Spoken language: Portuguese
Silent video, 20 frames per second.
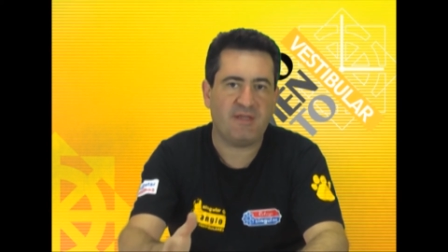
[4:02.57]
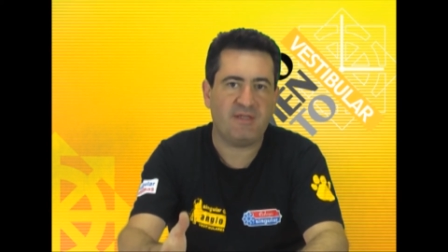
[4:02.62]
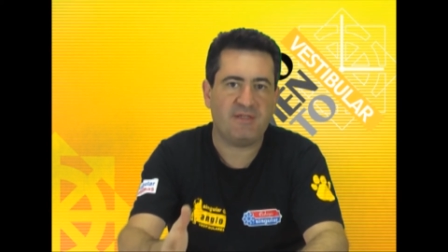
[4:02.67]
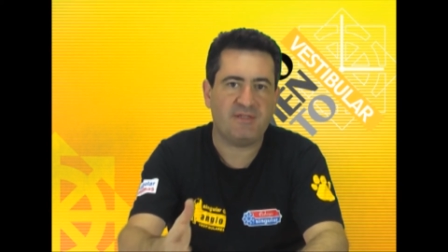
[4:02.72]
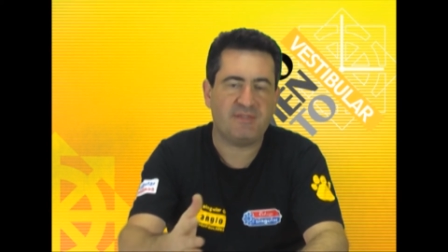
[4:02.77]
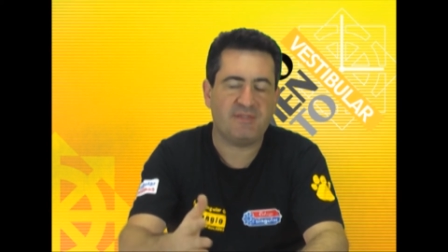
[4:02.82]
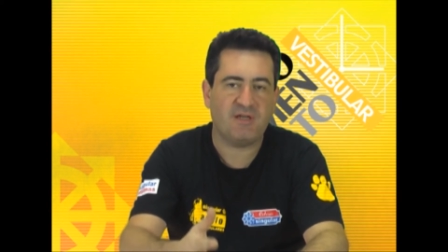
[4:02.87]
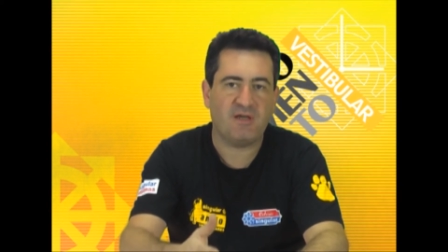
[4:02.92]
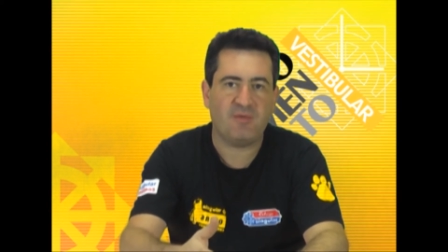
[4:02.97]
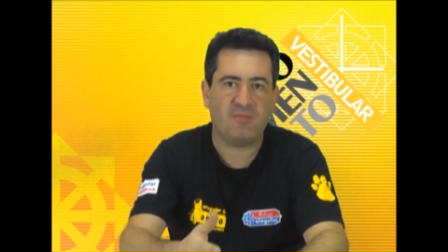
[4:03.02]
em
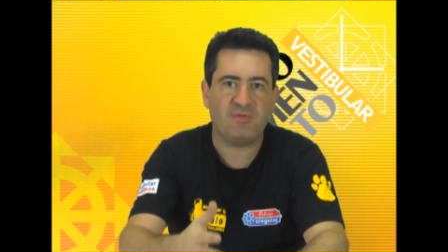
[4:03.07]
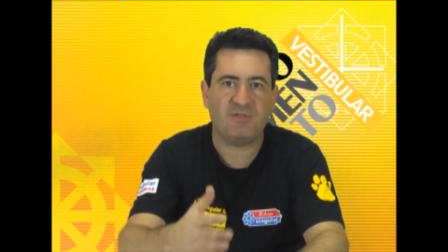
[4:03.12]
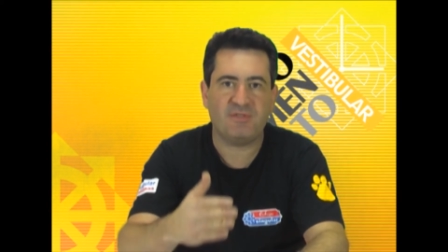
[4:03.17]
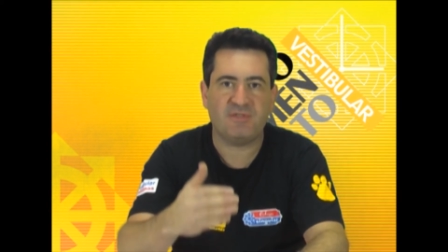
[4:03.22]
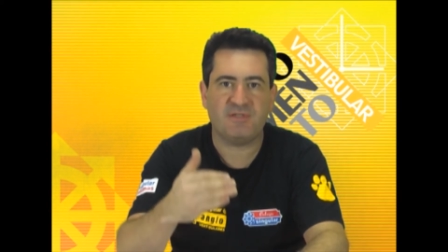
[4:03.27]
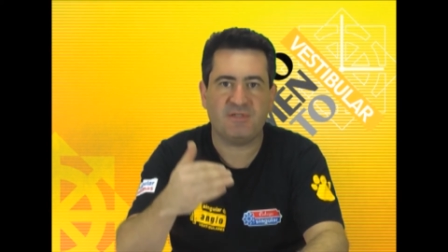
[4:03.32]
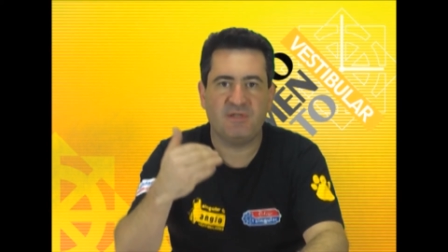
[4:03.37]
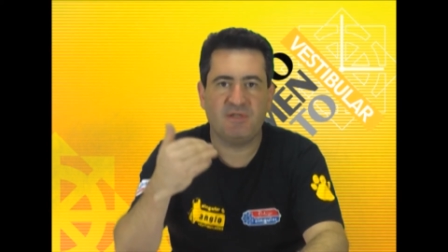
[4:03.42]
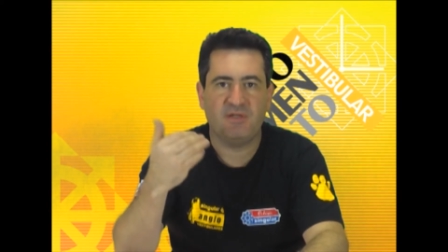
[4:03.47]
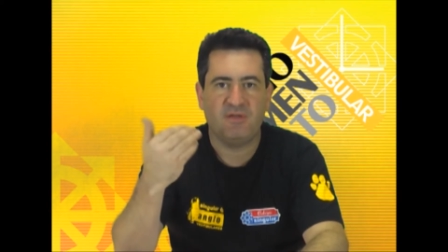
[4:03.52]

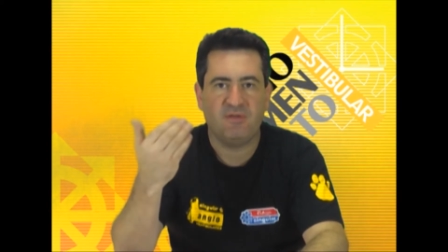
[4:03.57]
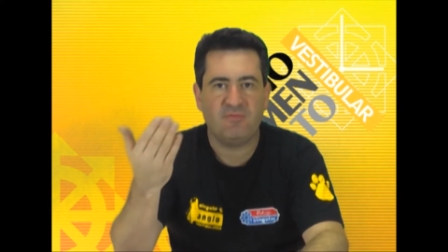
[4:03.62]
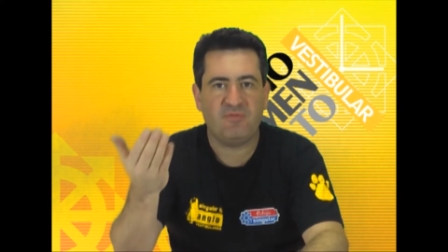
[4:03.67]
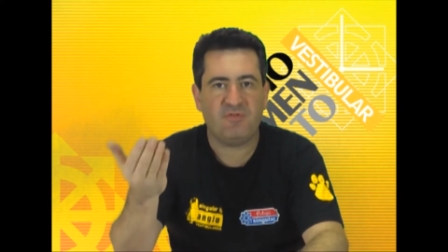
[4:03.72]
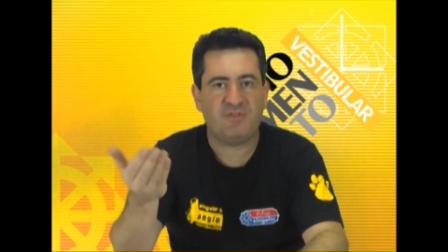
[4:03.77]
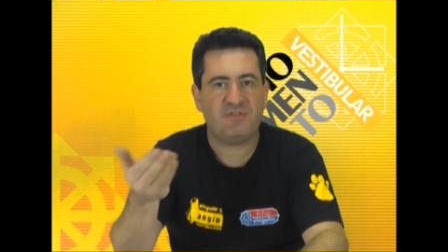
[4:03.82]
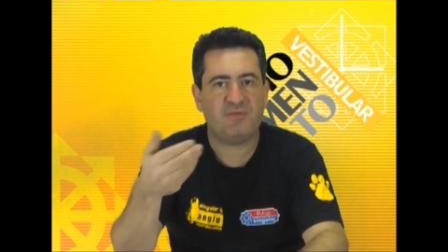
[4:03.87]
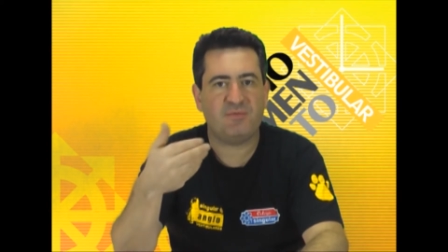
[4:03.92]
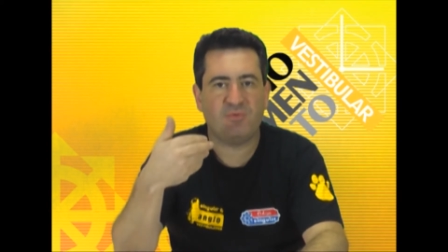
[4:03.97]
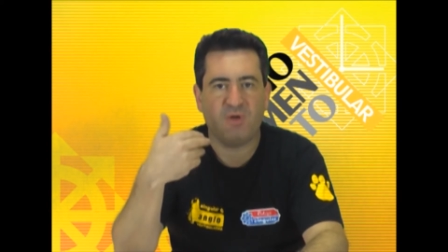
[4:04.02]
exames
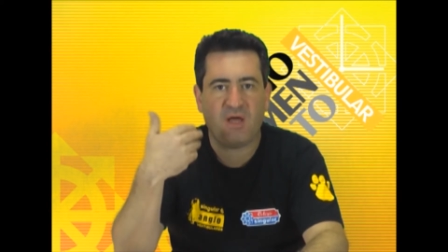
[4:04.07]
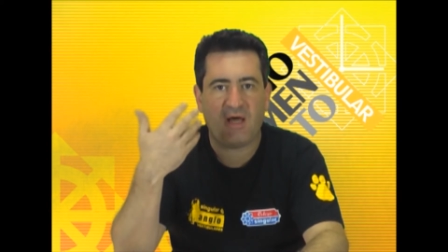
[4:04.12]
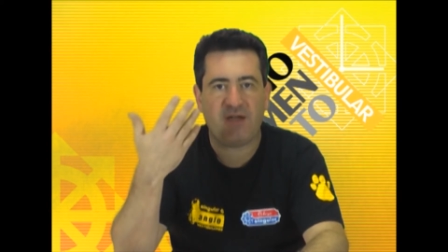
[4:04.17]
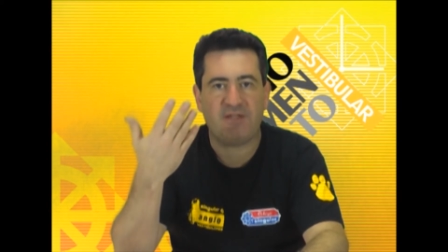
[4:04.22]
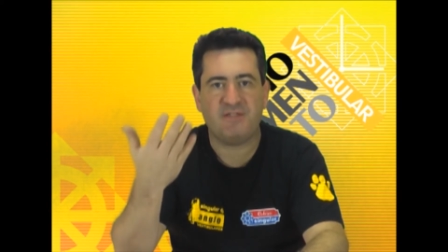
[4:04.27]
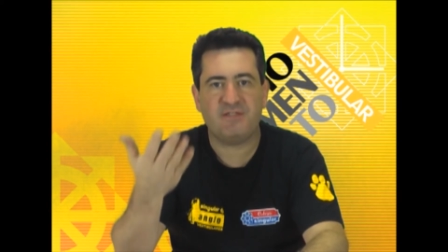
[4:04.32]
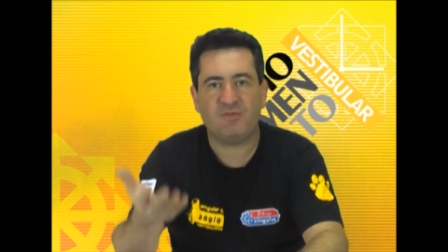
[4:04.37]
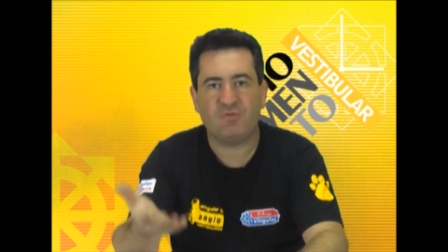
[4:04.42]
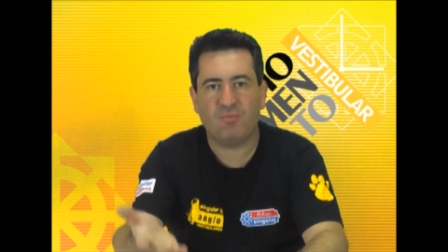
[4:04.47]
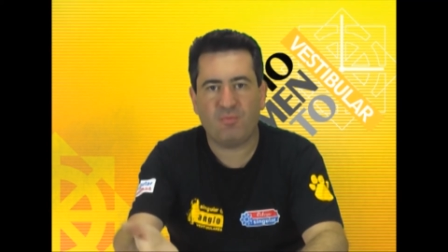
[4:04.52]

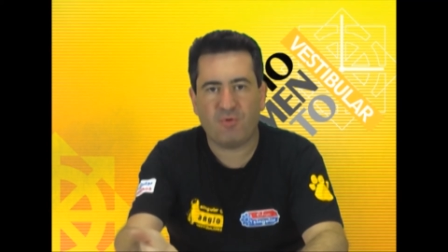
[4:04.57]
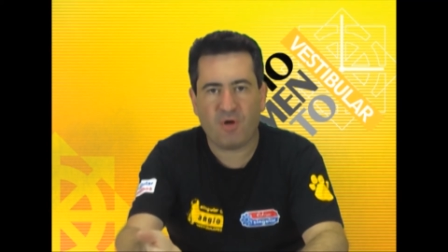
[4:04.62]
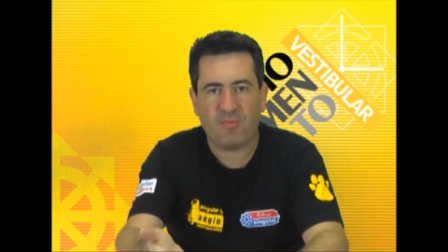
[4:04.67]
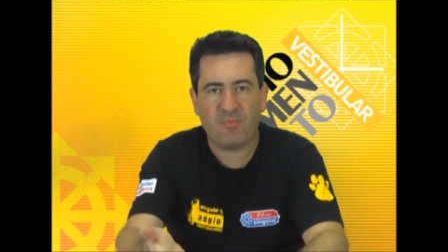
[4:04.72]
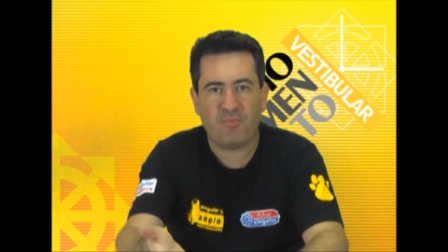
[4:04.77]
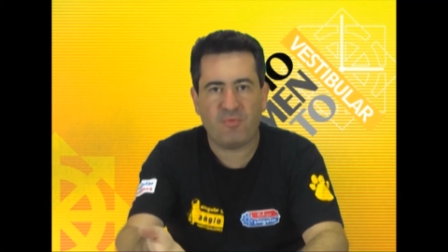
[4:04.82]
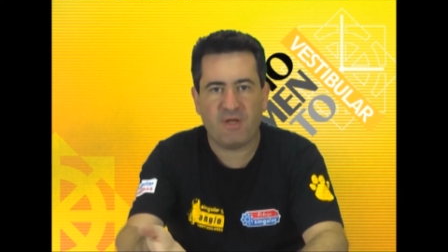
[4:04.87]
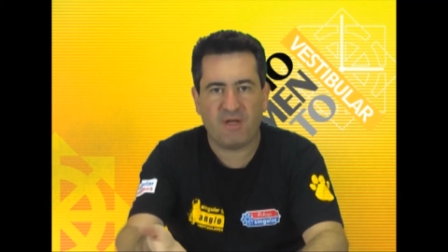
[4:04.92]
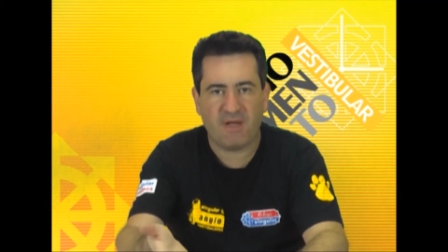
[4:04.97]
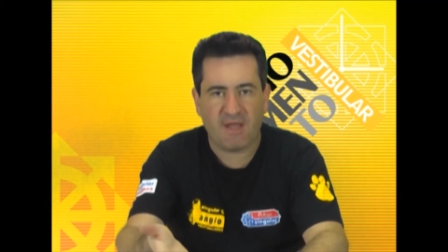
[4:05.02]
vestibulares e no
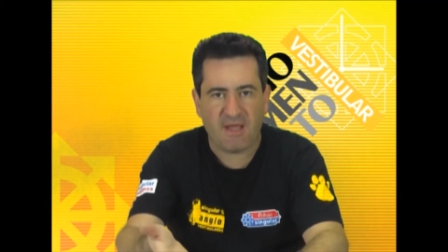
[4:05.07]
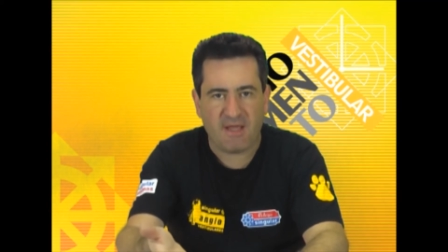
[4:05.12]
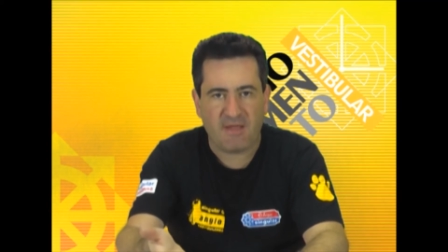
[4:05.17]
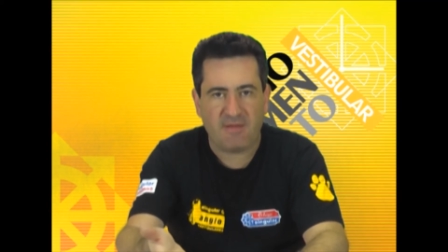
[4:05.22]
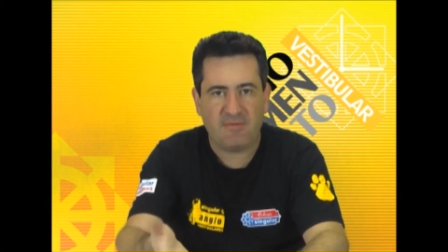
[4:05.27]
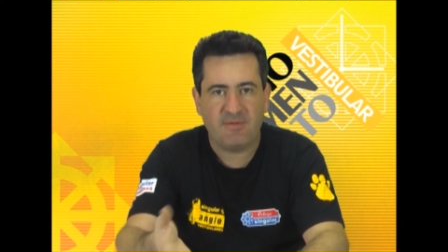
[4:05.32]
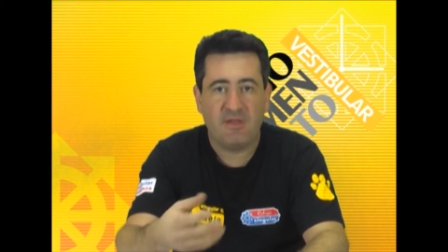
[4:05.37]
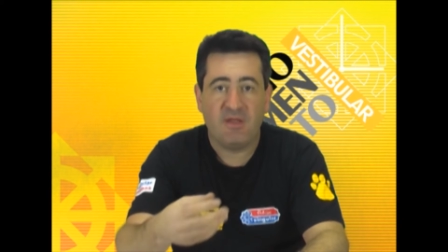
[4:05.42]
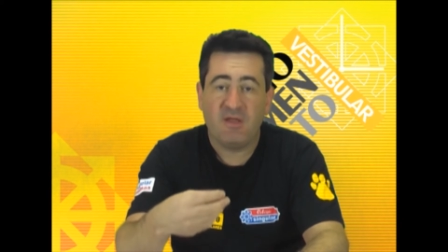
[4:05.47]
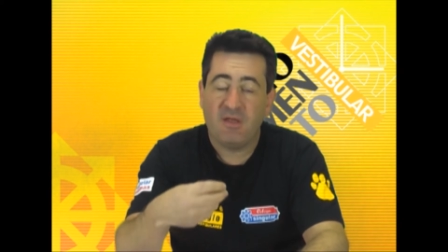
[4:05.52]
próprio
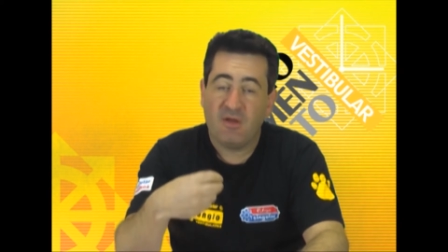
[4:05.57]
Enem,